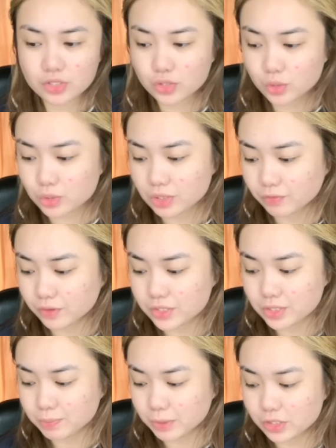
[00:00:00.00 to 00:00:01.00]
So sa
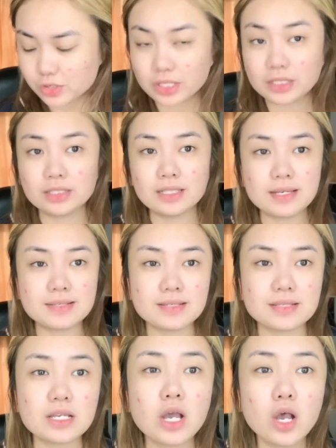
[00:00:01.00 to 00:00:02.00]
first impression natin guys is